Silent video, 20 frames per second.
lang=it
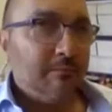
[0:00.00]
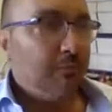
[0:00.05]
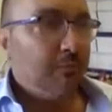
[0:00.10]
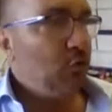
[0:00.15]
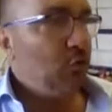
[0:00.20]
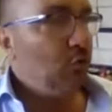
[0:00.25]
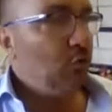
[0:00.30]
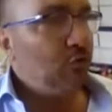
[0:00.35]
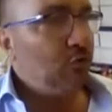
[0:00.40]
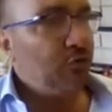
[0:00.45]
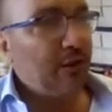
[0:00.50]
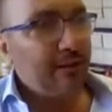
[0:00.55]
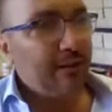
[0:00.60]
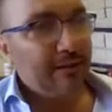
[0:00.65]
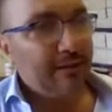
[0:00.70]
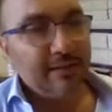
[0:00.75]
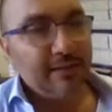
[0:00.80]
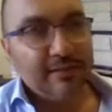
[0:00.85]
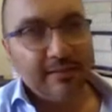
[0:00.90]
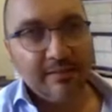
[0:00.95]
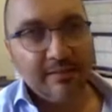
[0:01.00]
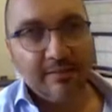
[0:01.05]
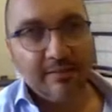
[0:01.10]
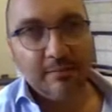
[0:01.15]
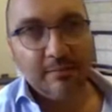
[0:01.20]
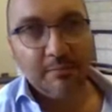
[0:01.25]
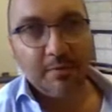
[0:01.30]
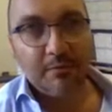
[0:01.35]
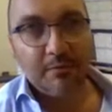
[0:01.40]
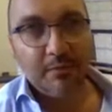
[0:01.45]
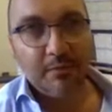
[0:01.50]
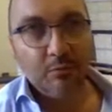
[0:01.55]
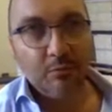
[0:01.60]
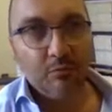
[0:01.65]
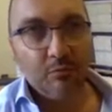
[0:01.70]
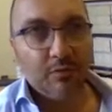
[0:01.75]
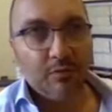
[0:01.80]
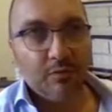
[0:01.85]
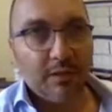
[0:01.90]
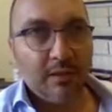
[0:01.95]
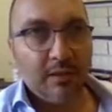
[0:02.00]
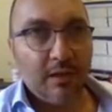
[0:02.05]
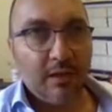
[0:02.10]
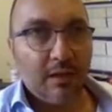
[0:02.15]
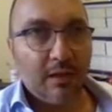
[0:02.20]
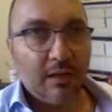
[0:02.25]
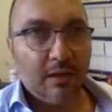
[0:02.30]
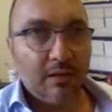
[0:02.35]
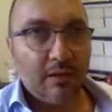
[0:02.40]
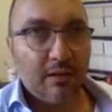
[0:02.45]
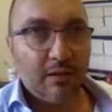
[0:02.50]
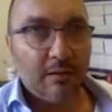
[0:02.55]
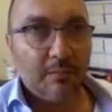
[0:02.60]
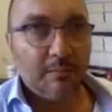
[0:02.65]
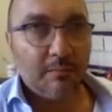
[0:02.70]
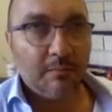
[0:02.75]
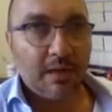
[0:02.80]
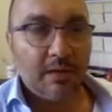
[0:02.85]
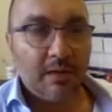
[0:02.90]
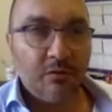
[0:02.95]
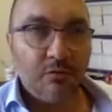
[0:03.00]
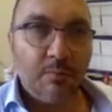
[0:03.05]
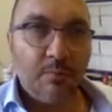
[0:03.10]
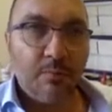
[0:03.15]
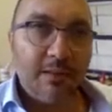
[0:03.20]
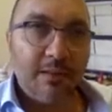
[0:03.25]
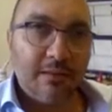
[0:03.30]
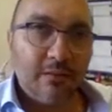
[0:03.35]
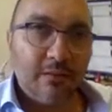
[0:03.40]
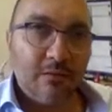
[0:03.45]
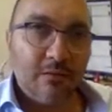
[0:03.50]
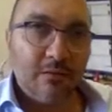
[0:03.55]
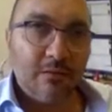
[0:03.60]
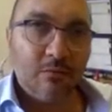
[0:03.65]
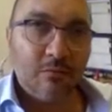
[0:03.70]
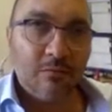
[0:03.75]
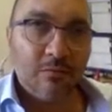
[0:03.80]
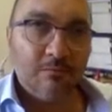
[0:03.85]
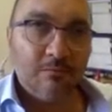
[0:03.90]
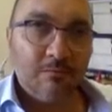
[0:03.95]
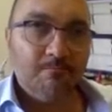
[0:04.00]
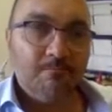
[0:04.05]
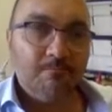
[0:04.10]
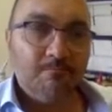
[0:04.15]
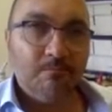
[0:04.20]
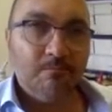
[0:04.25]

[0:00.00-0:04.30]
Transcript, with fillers: non c'è tantissima fiducia nel management, non,